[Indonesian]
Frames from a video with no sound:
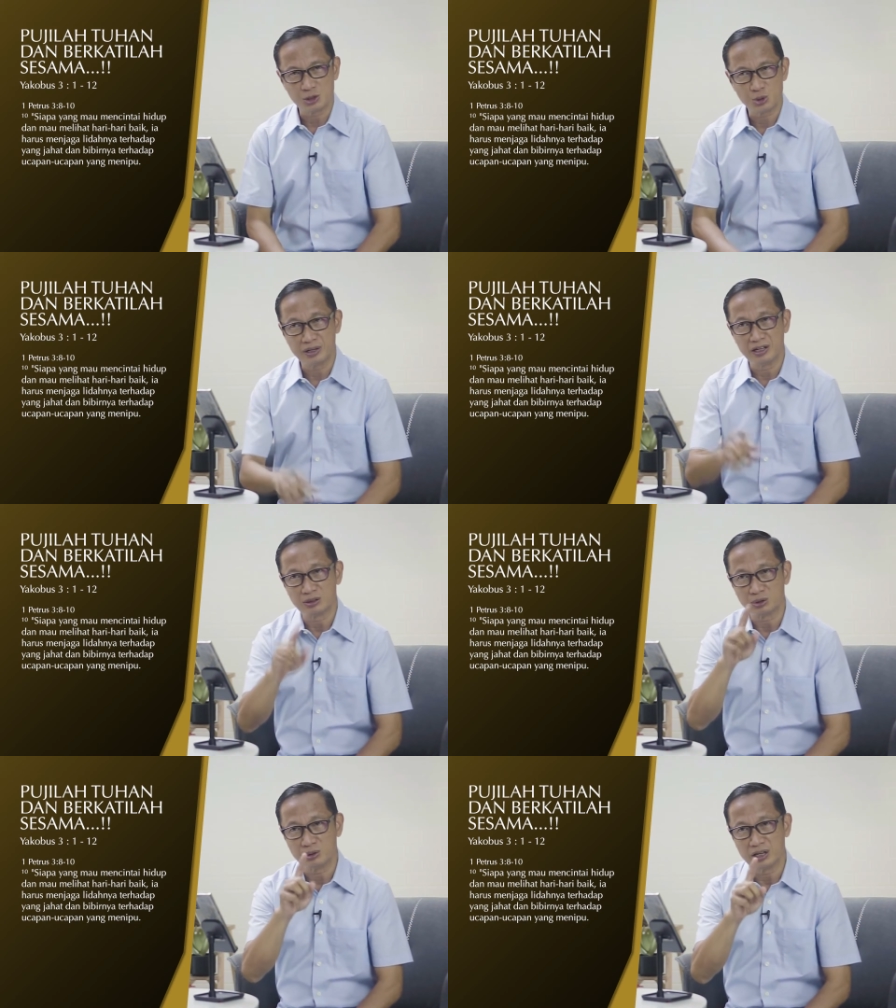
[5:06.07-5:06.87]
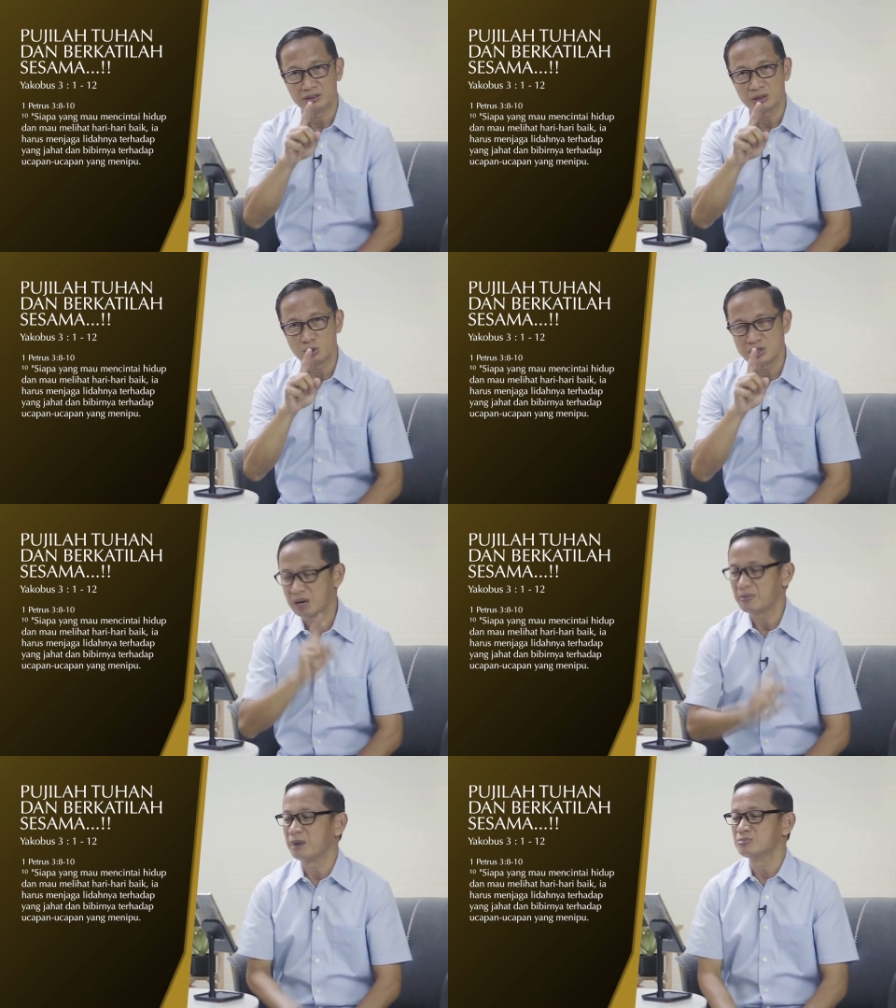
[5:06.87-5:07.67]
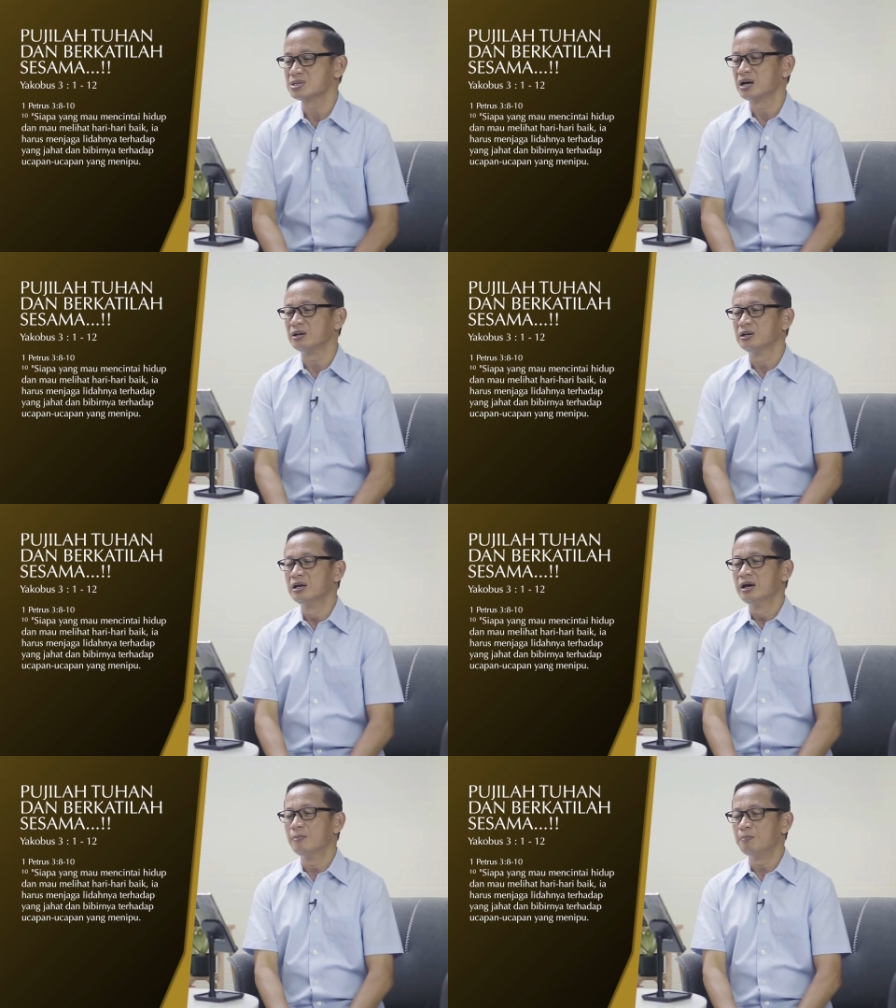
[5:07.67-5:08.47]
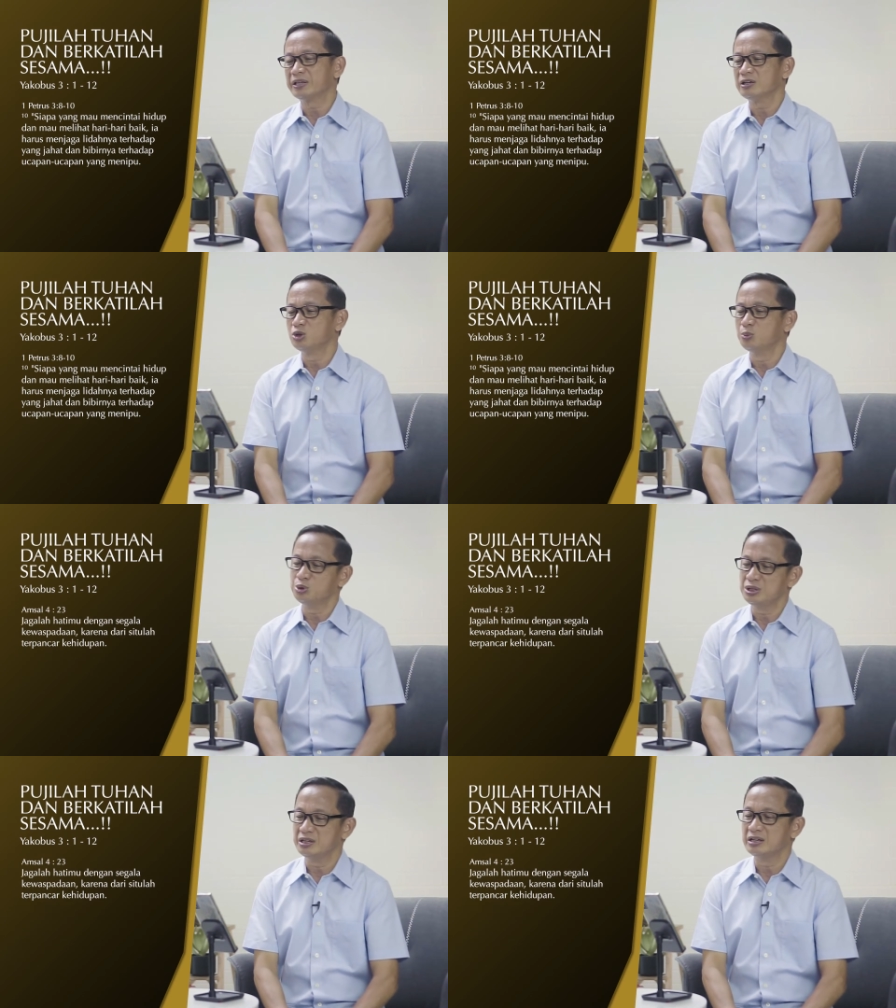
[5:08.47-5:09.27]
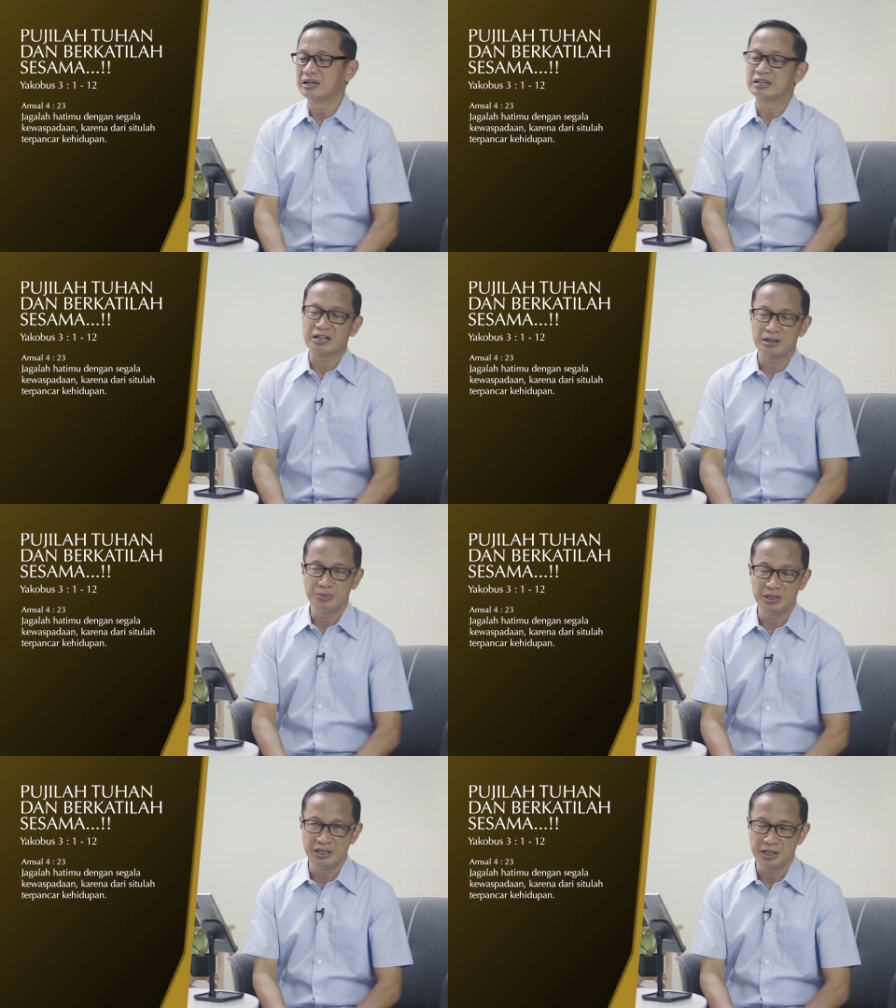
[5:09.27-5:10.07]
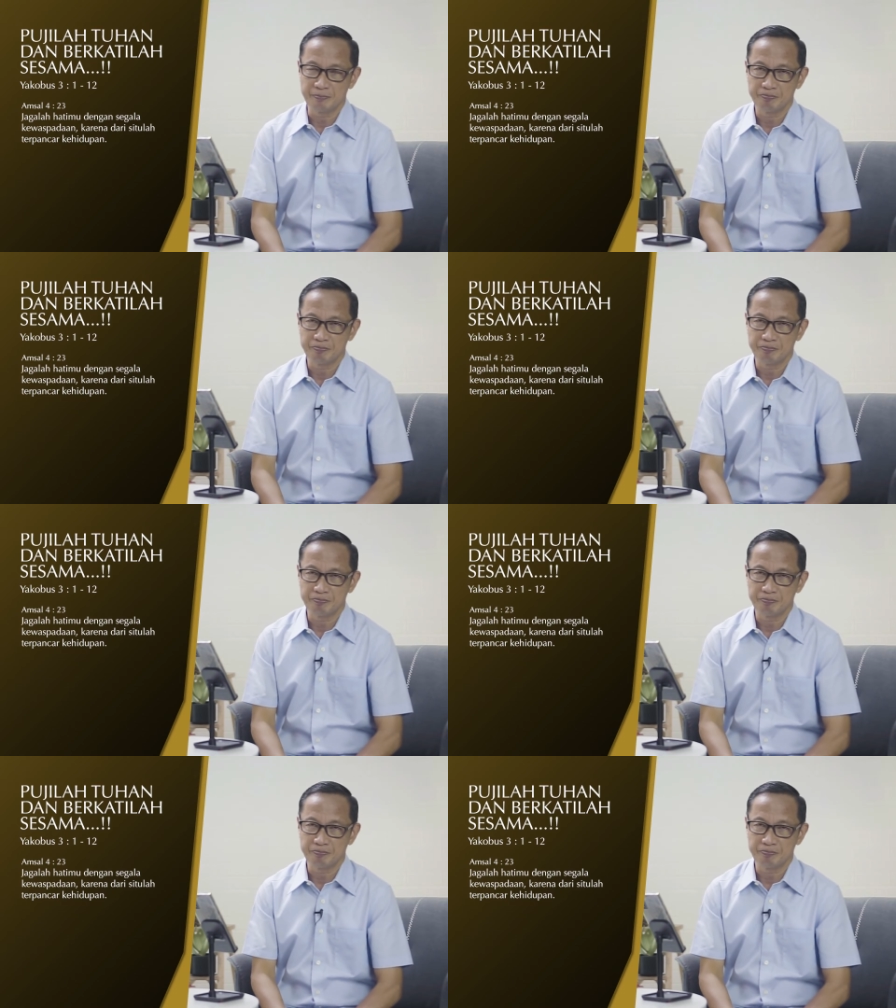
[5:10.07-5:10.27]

Sesuai dengan yang tertulis dalam Amsal 4 ayat 23 dikatakan begini.